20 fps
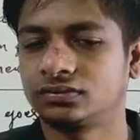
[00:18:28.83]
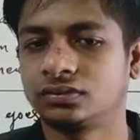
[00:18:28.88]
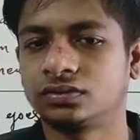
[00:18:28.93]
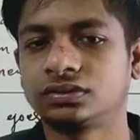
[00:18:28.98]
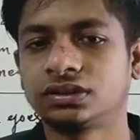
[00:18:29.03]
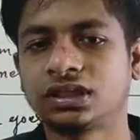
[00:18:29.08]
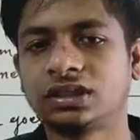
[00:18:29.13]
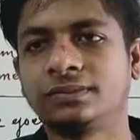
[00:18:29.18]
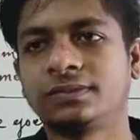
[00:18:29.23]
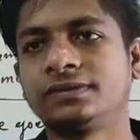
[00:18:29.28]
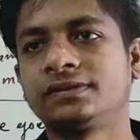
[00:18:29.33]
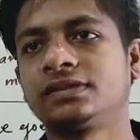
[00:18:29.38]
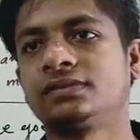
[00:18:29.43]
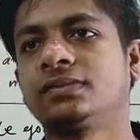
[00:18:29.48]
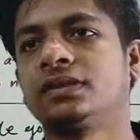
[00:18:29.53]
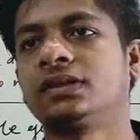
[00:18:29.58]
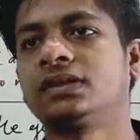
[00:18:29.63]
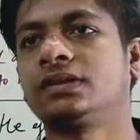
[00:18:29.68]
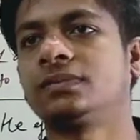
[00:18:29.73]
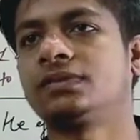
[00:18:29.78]
वो सारे बच्चे
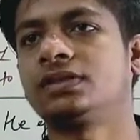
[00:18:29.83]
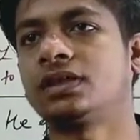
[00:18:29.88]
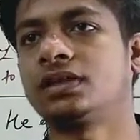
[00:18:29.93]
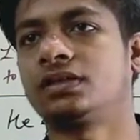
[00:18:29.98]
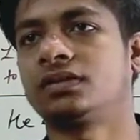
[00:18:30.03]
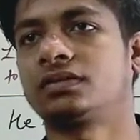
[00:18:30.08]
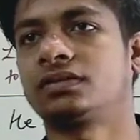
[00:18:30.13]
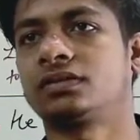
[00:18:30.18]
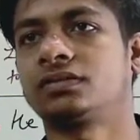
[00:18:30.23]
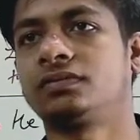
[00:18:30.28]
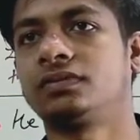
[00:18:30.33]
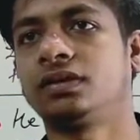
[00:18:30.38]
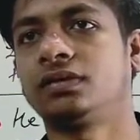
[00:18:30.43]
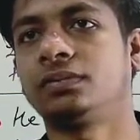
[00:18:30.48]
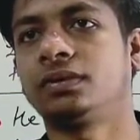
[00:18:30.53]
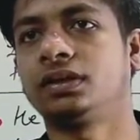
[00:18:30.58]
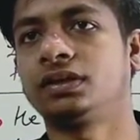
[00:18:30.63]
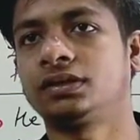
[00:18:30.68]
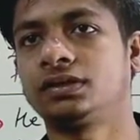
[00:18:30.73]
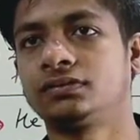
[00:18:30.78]
मर गए बेचारे के फिर
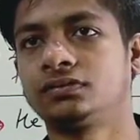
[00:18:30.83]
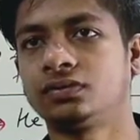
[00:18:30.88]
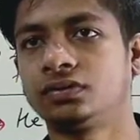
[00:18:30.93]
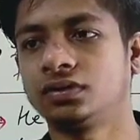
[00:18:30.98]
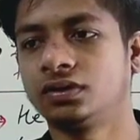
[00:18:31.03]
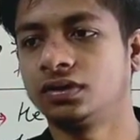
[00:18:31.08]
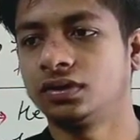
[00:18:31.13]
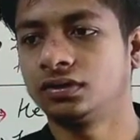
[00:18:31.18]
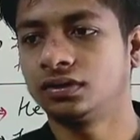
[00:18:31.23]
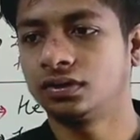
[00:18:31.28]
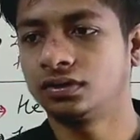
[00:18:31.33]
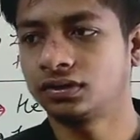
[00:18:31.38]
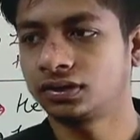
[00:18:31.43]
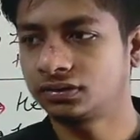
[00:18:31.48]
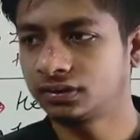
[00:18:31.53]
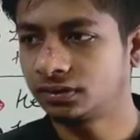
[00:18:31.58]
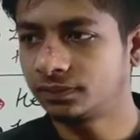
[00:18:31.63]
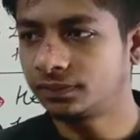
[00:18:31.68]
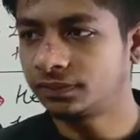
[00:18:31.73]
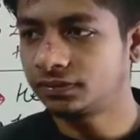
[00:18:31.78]
भी लेकिन वो उनके
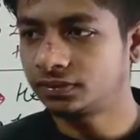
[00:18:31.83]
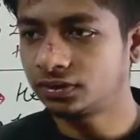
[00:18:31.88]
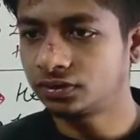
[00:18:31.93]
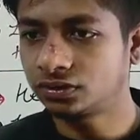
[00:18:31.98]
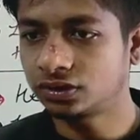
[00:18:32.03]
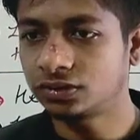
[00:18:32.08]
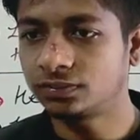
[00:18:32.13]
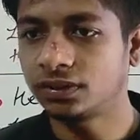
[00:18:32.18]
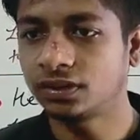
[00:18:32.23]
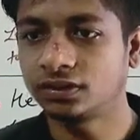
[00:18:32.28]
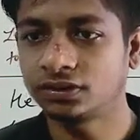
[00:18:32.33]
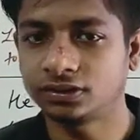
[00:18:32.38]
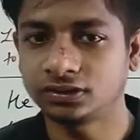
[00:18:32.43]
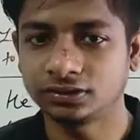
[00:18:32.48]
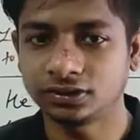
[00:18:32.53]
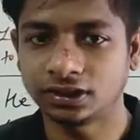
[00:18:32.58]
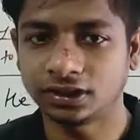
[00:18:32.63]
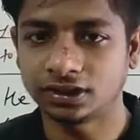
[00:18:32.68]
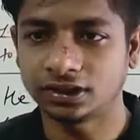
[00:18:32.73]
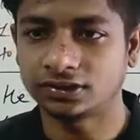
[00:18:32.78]
अंदर पितृत्व की भावना
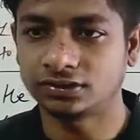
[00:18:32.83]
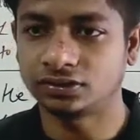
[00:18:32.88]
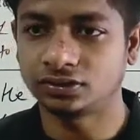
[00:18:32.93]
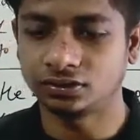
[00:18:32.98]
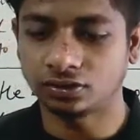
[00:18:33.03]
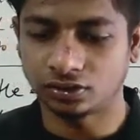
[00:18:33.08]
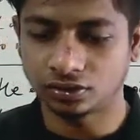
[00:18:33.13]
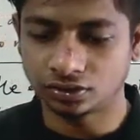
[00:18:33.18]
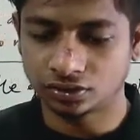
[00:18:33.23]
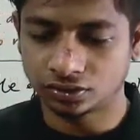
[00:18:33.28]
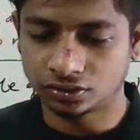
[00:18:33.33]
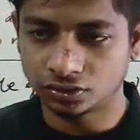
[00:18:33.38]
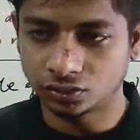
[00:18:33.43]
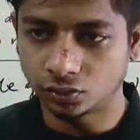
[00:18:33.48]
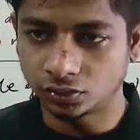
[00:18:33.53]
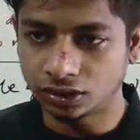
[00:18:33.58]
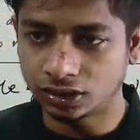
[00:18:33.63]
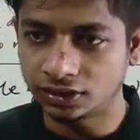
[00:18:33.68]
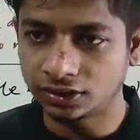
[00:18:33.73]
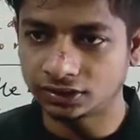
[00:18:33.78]
जिंदा है किसी
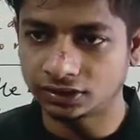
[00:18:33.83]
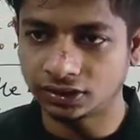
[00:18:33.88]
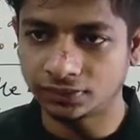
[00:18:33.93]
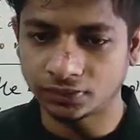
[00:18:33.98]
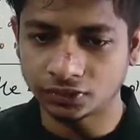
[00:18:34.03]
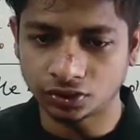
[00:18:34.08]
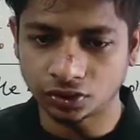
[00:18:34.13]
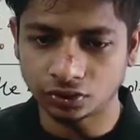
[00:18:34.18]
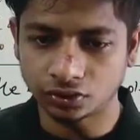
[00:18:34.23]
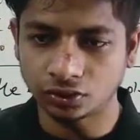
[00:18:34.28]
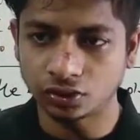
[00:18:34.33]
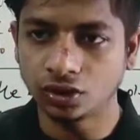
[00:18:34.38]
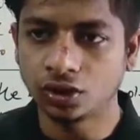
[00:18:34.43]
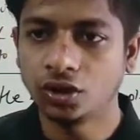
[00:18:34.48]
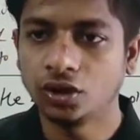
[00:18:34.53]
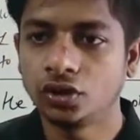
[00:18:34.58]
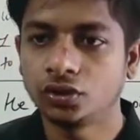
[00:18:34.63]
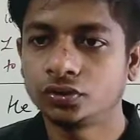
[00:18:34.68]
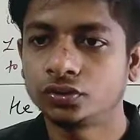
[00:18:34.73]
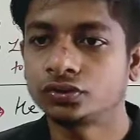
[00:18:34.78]
चोटी लगते हैं बच्चे को
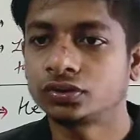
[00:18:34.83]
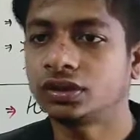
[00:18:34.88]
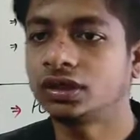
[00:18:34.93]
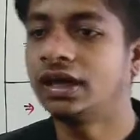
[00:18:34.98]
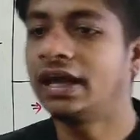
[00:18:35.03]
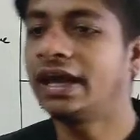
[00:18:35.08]
उनका